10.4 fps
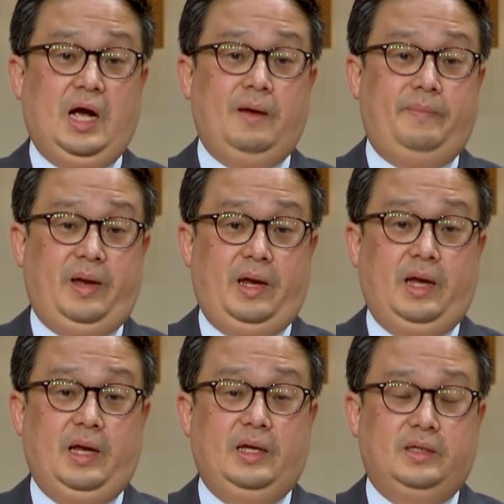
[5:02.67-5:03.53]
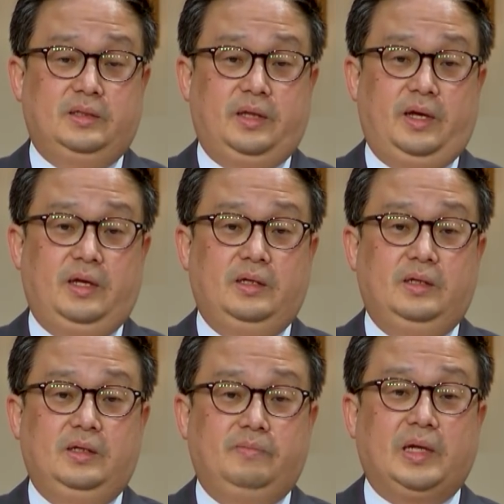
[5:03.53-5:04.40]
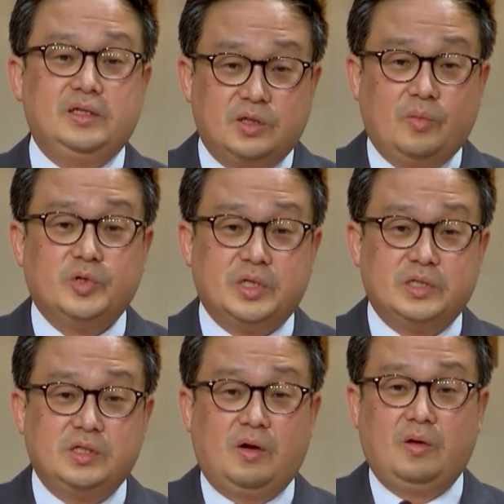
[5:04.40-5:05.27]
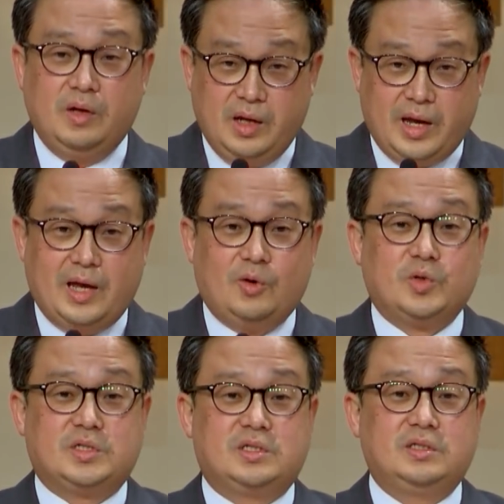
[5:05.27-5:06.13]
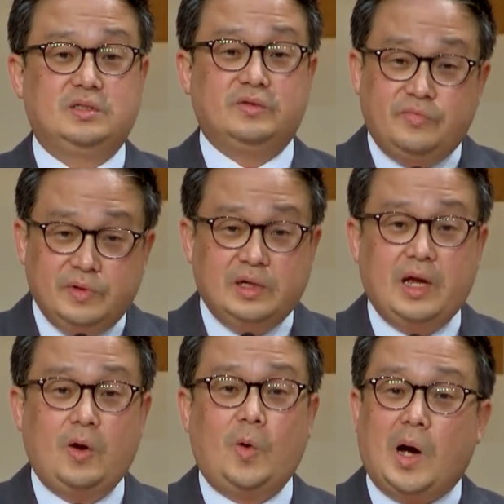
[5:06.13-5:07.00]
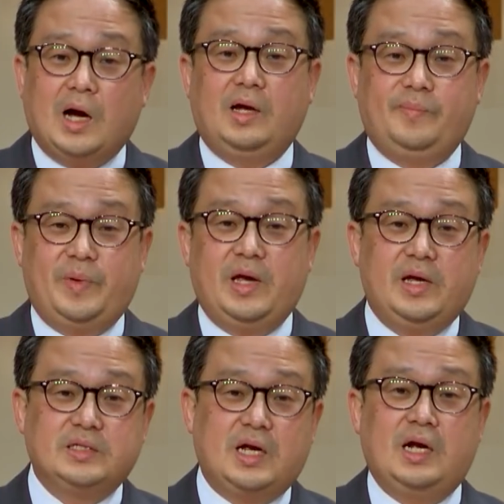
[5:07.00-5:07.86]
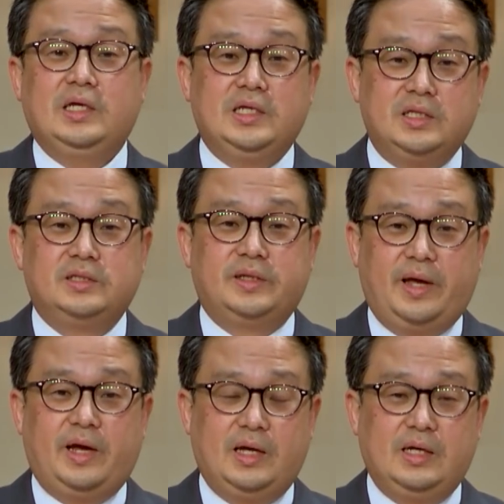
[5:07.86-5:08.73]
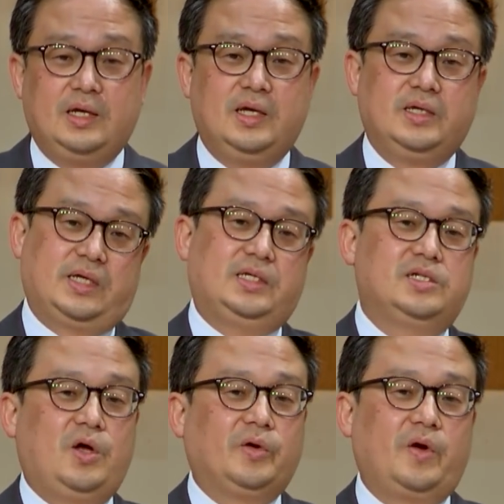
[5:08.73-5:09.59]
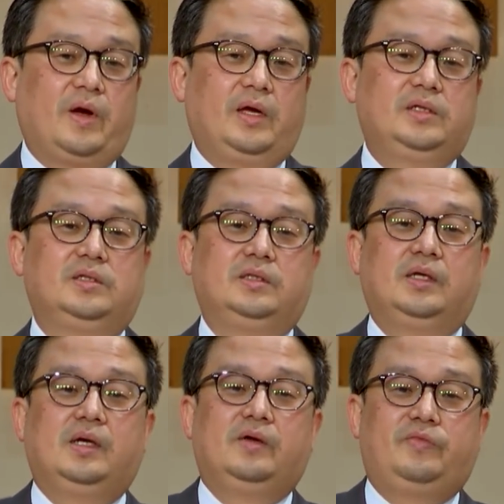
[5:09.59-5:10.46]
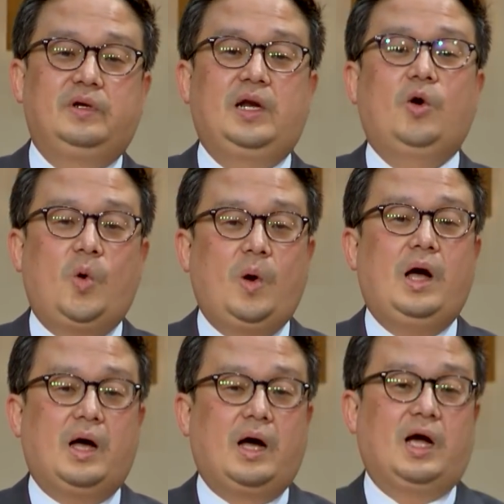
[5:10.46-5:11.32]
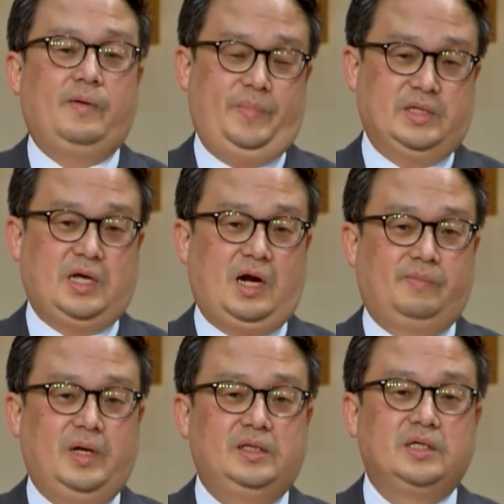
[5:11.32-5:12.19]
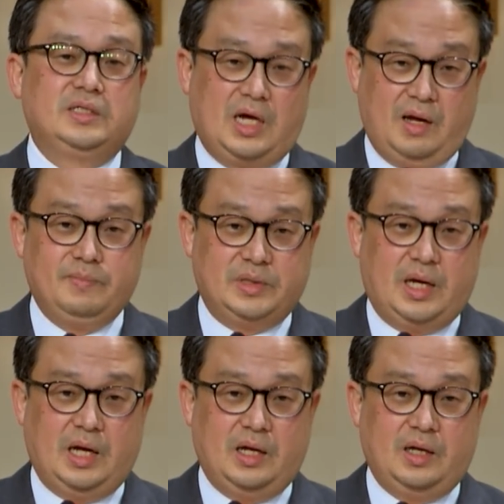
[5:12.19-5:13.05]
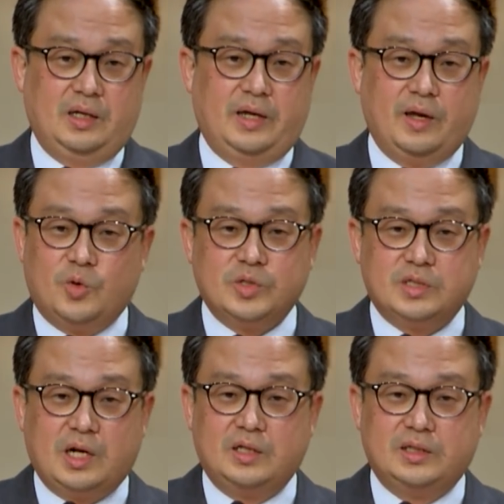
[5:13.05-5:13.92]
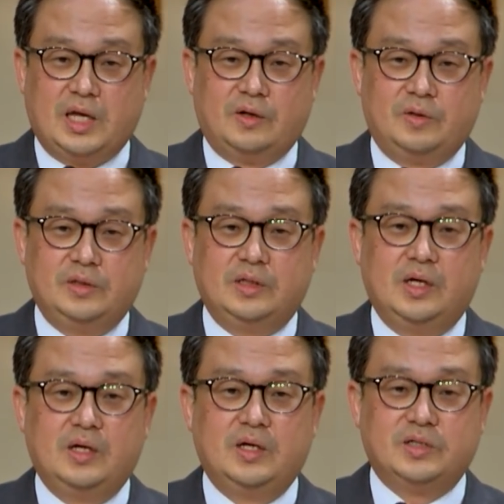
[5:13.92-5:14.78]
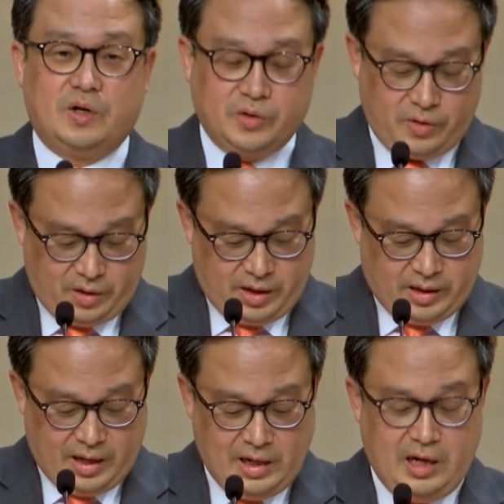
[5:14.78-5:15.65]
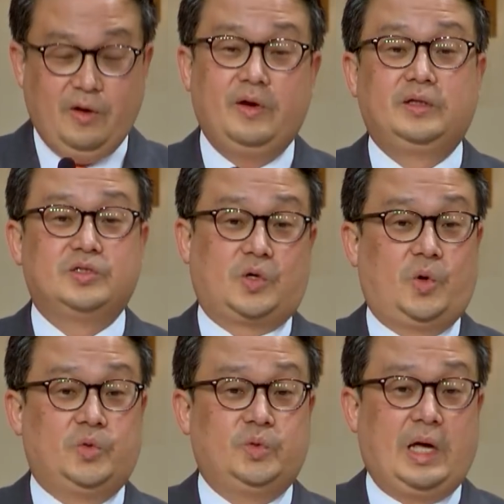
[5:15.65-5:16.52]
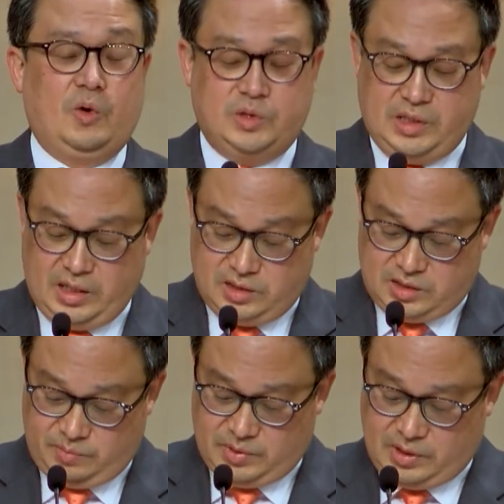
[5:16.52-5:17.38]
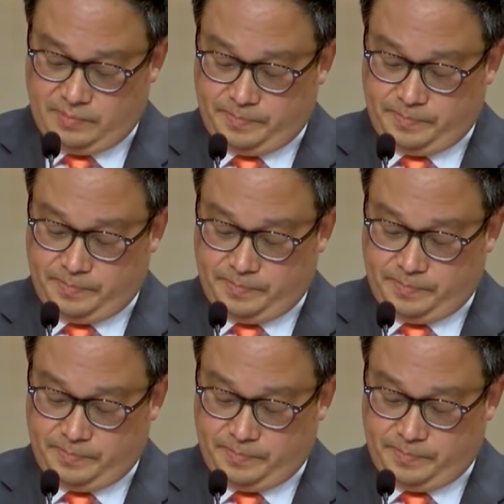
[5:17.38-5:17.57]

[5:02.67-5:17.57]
아가페. 네. 많이 들어보셨죠? 에로스, 필레오, 아가페의 사랑이 있는데 사실 성경에는 필레오와 아가페 사랑만 등장합니다. 에로스라는 단어는 성경의 헬라어에는 적어도 나오지 않습니다.